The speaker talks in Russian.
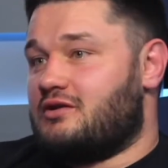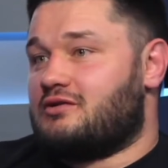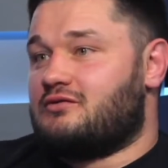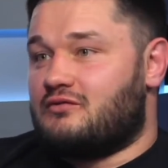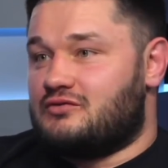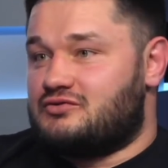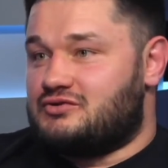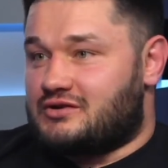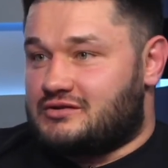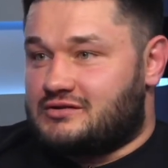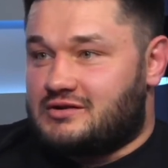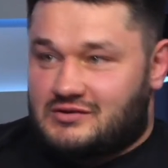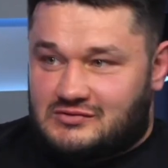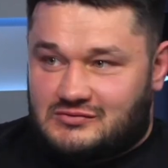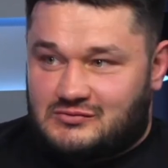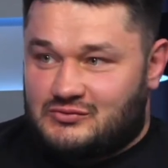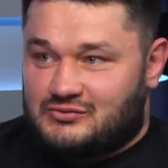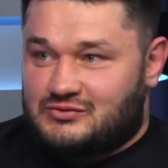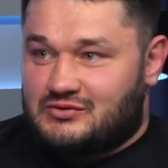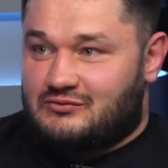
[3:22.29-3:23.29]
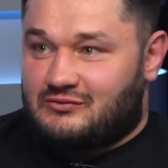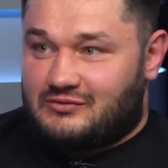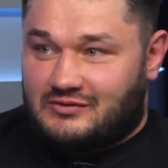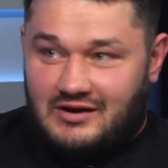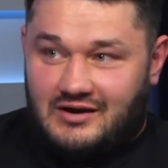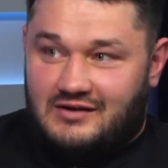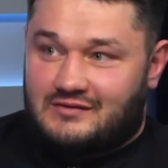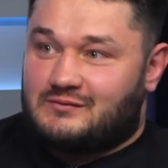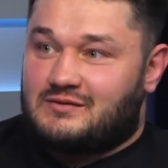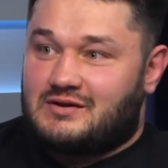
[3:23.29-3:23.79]
этого черта слушать,
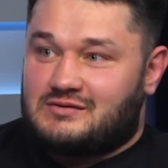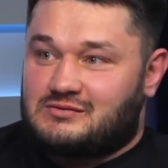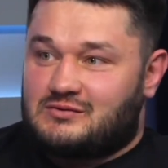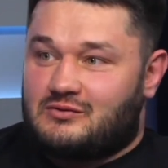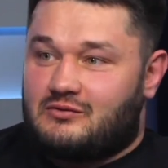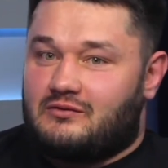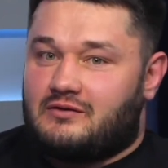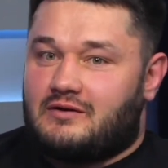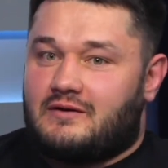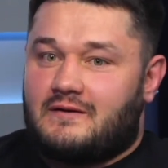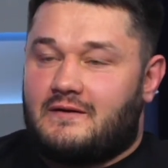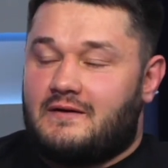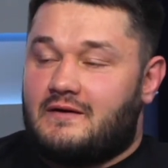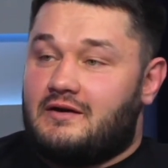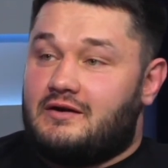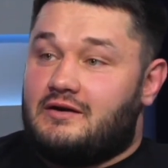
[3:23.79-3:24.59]
вот как дословно.